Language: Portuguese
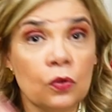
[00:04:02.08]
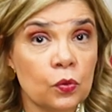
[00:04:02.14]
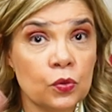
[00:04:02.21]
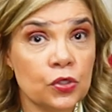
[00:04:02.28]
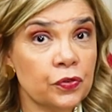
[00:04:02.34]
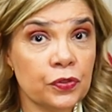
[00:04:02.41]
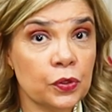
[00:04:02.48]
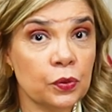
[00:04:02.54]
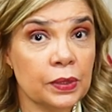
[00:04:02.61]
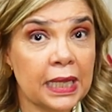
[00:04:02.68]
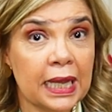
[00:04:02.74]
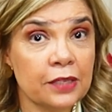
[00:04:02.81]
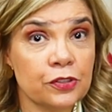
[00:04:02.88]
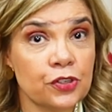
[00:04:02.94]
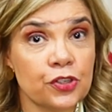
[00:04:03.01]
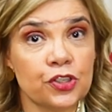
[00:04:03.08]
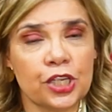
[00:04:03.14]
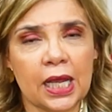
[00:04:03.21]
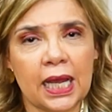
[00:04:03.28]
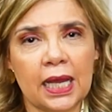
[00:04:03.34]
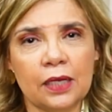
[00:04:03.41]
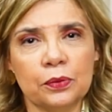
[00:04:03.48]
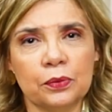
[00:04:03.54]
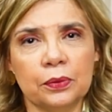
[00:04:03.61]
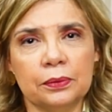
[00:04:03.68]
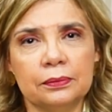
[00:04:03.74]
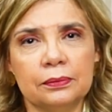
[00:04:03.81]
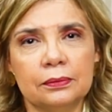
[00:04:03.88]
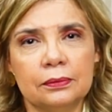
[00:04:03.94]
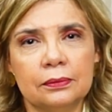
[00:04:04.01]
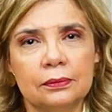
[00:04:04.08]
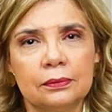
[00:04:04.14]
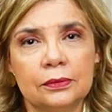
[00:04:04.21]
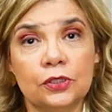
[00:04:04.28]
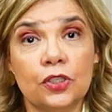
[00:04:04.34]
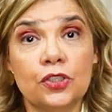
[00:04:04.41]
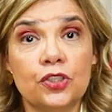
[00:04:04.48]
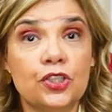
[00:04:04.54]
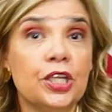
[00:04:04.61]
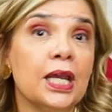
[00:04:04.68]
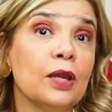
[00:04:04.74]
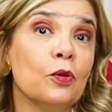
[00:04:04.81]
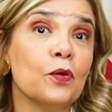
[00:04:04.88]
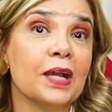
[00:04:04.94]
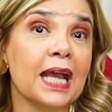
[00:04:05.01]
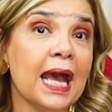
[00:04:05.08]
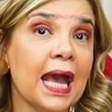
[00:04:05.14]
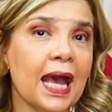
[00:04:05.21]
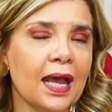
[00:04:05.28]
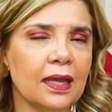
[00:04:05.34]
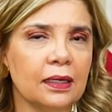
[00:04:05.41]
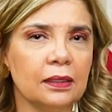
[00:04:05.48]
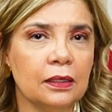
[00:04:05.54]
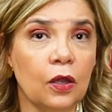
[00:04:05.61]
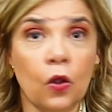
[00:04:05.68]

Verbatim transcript: com dificuldade de diálogo, de dialogar.